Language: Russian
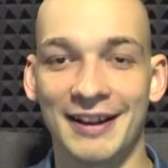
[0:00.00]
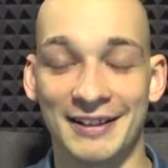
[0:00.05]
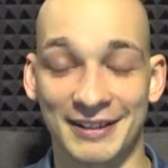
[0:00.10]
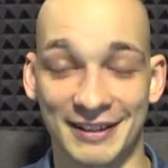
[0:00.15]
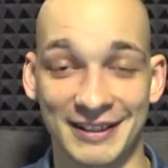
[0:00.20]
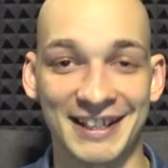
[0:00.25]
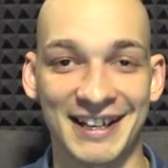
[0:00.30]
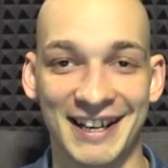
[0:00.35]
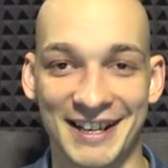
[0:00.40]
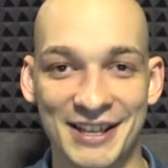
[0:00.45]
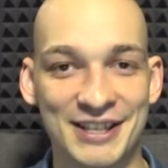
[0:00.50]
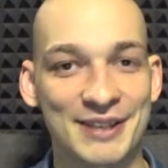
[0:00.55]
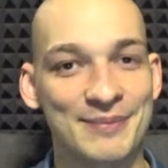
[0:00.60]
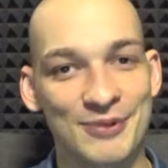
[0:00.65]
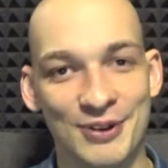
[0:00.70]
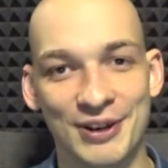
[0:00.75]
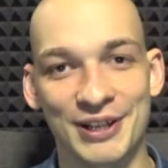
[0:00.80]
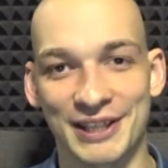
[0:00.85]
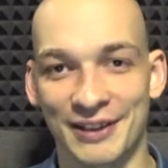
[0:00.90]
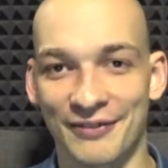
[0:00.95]
да, я
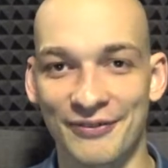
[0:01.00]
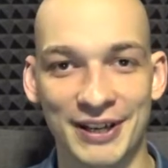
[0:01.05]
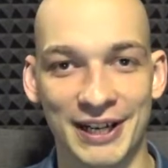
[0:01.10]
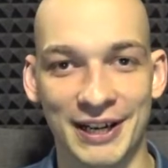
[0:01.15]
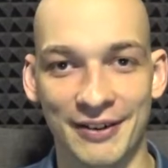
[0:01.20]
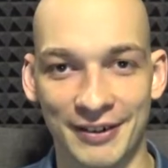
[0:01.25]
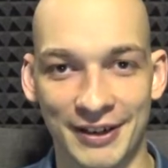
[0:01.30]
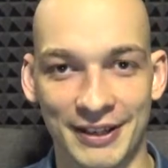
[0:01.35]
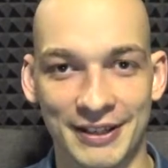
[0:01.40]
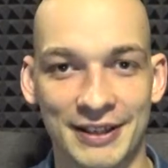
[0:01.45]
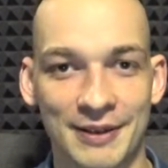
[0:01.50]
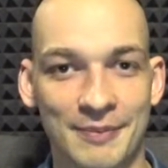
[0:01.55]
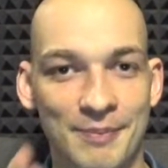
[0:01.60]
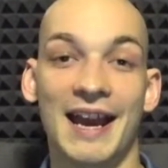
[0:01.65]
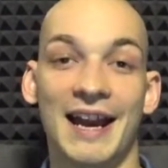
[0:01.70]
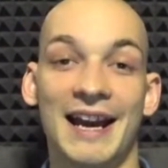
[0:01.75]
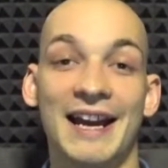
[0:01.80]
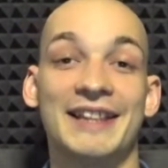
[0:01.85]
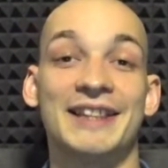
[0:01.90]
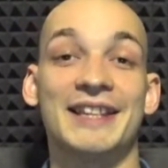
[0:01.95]
смог это выговорить,
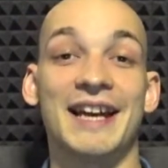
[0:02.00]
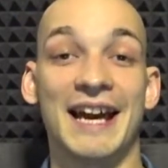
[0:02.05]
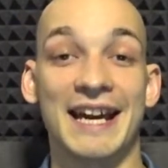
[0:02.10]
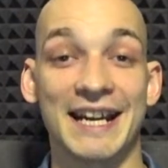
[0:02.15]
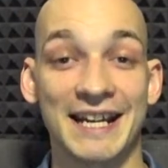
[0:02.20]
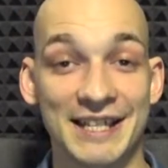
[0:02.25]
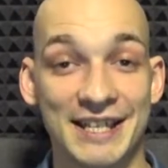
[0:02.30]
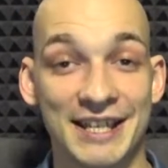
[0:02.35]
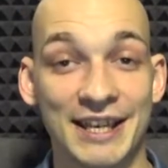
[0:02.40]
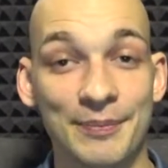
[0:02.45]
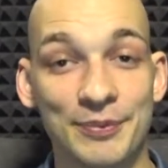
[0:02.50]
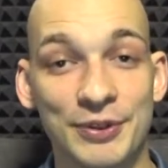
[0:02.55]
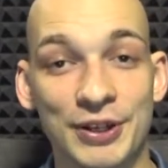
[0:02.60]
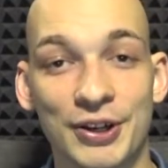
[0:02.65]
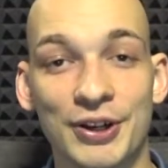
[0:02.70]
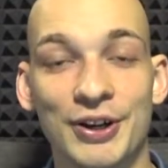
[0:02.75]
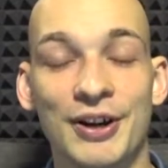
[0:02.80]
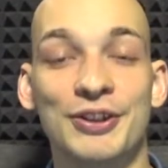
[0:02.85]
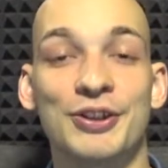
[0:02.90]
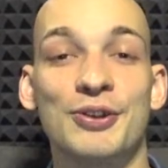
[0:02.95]
это
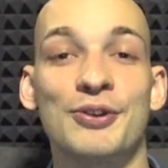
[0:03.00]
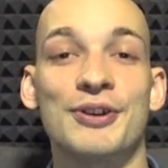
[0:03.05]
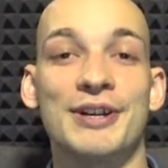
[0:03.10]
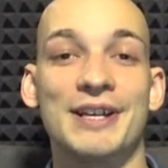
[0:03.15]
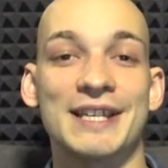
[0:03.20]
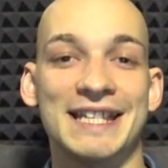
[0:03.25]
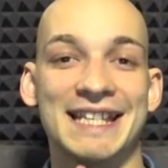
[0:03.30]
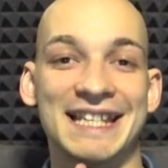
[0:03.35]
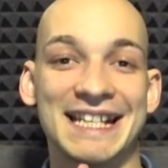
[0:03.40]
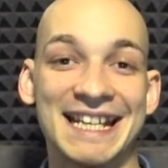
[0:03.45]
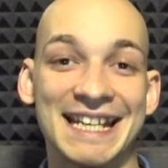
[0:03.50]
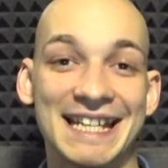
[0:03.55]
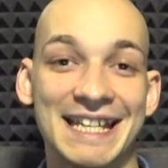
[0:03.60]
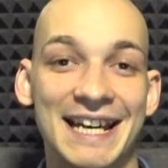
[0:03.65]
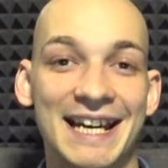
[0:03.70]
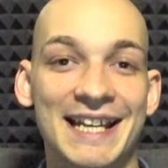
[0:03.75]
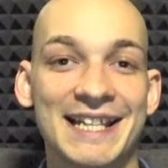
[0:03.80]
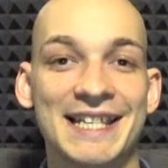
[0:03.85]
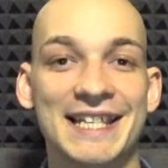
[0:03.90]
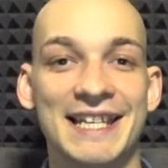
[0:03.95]
рецепторы, которые
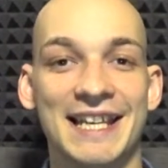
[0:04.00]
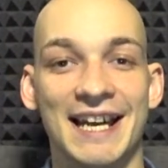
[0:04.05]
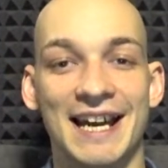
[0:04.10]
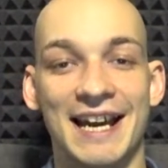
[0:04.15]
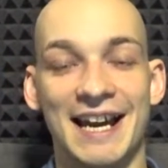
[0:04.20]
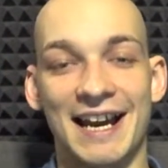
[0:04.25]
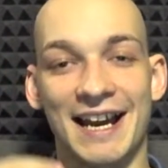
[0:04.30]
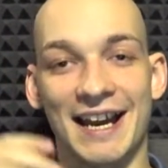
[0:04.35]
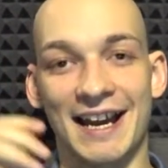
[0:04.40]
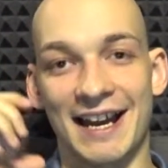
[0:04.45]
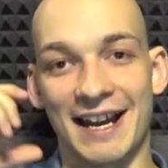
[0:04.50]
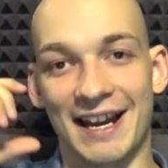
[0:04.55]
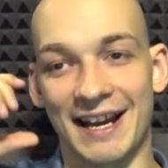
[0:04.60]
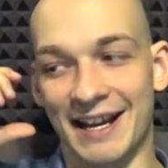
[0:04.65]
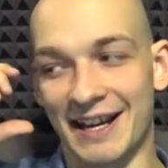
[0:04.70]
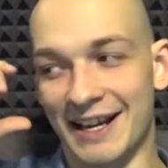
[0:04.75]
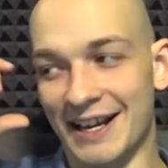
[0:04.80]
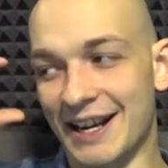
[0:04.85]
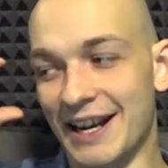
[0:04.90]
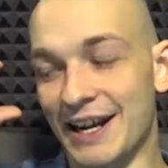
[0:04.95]
следят за
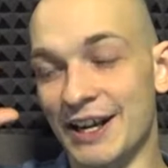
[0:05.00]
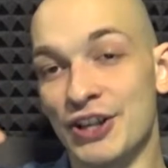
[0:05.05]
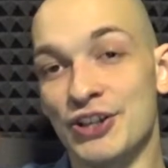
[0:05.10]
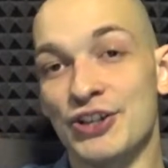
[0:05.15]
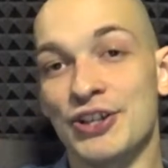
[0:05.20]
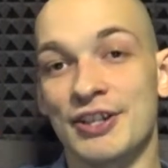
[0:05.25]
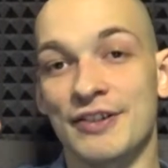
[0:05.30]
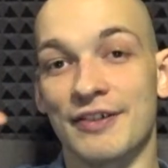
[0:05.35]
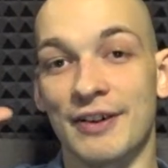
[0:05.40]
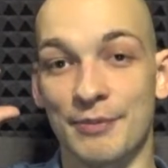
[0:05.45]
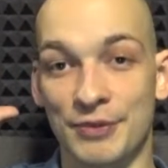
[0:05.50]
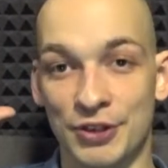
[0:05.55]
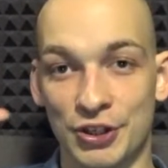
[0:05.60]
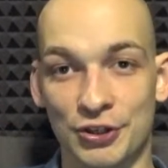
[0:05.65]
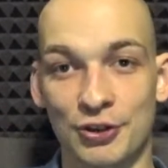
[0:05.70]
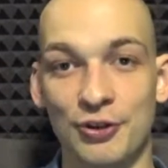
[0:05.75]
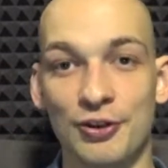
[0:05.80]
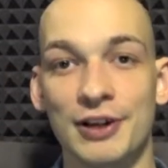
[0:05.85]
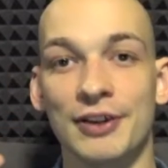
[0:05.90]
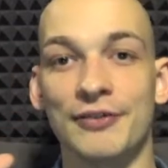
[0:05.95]
количеством
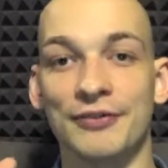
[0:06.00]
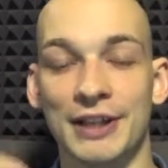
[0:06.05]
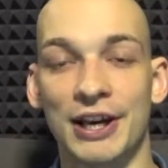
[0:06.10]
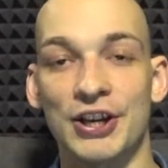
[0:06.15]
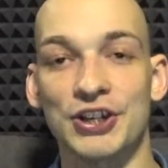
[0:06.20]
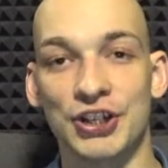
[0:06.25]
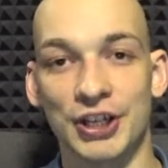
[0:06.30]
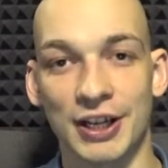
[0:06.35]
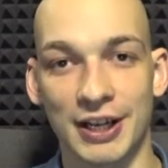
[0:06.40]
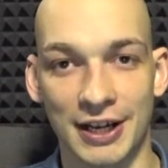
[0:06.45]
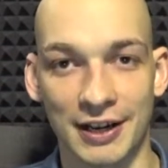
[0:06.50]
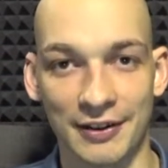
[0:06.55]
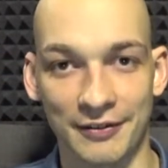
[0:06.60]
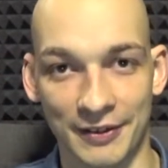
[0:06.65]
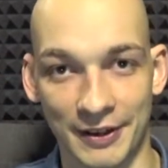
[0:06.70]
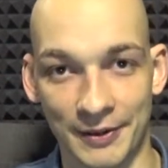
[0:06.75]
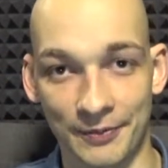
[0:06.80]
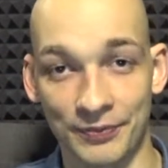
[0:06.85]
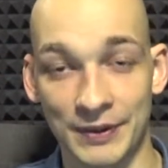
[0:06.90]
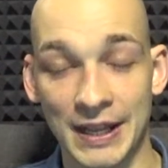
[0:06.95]
соли в нашей
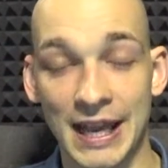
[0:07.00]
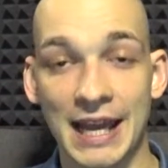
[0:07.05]
крови.